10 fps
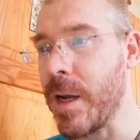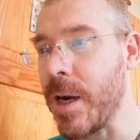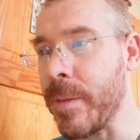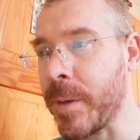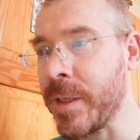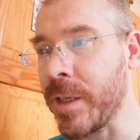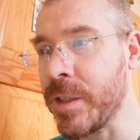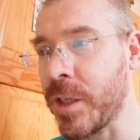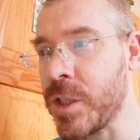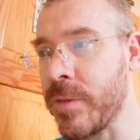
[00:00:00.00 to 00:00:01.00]
La prière est
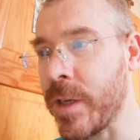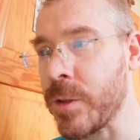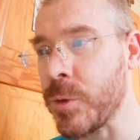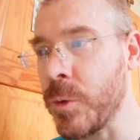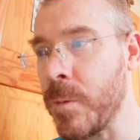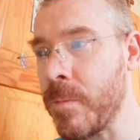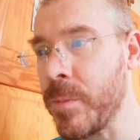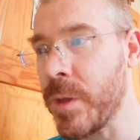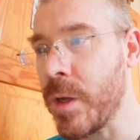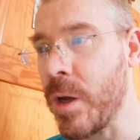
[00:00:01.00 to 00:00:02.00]
dirigée vers Dieu,
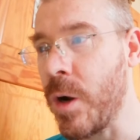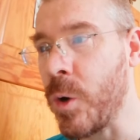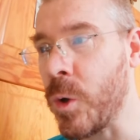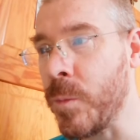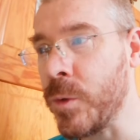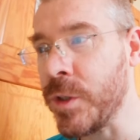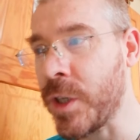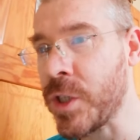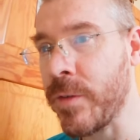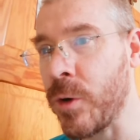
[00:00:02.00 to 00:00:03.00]
l'aumône est
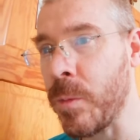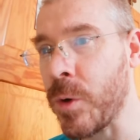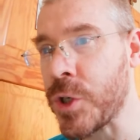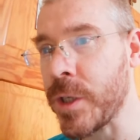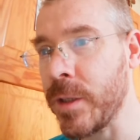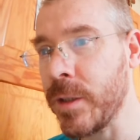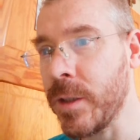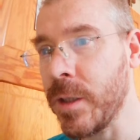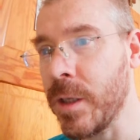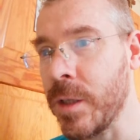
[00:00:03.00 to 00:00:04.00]
dirigée vers le prochain,
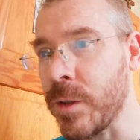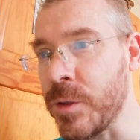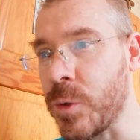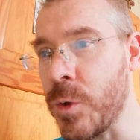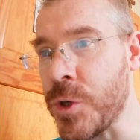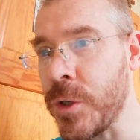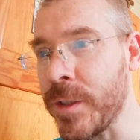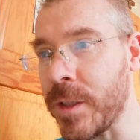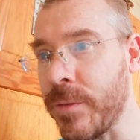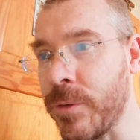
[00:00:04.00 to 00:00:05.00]
tandis que le jeûne est
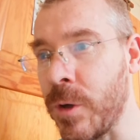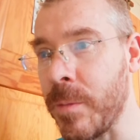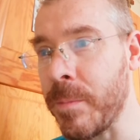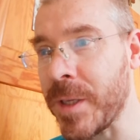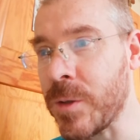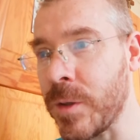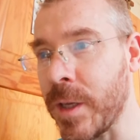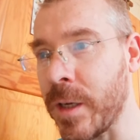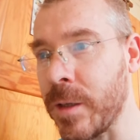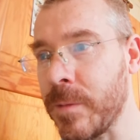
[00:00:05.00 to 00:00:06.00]
un effort
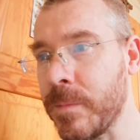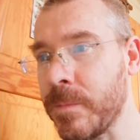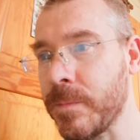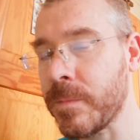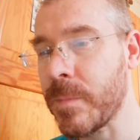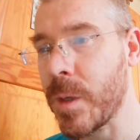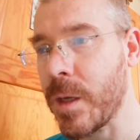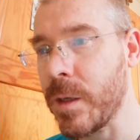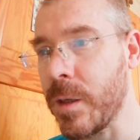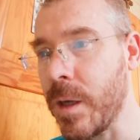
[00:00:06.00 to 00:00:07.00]
personnel.
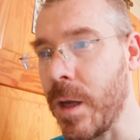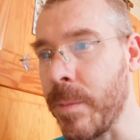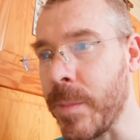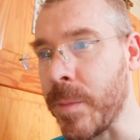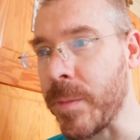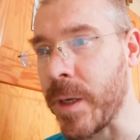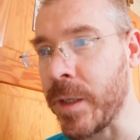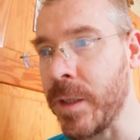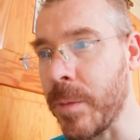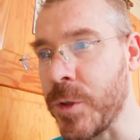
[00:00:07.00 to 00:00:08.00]
Mon
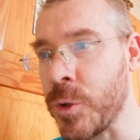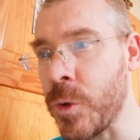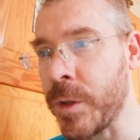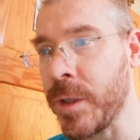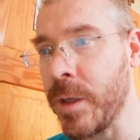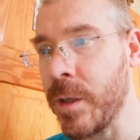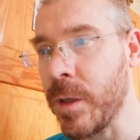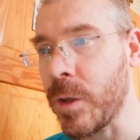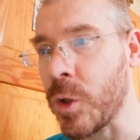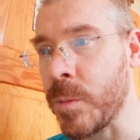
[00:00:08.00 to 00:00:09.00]
mari, Ahmed Medjugorje,
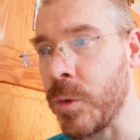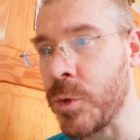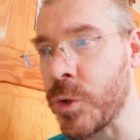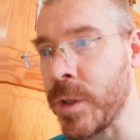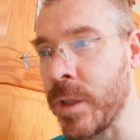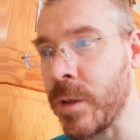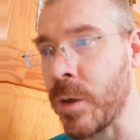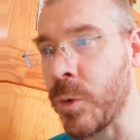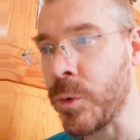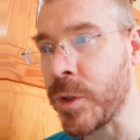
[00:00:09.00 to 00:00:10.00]
demande de jeûner en
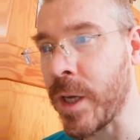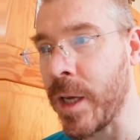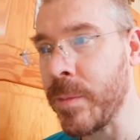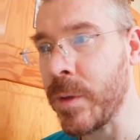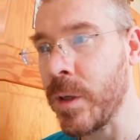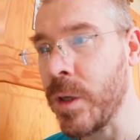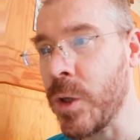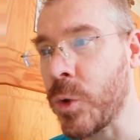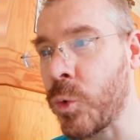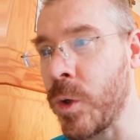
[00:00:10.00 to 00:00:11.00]
dehors du carême
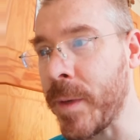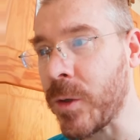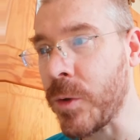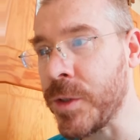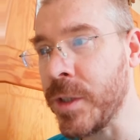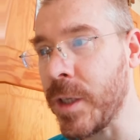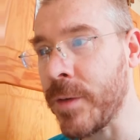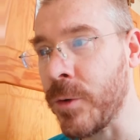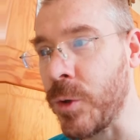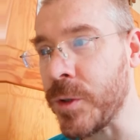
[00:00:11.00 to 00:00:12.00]
tous les mercredis et
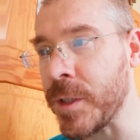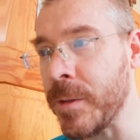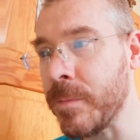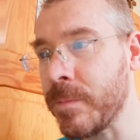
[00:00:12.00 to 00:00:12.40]
vendredis.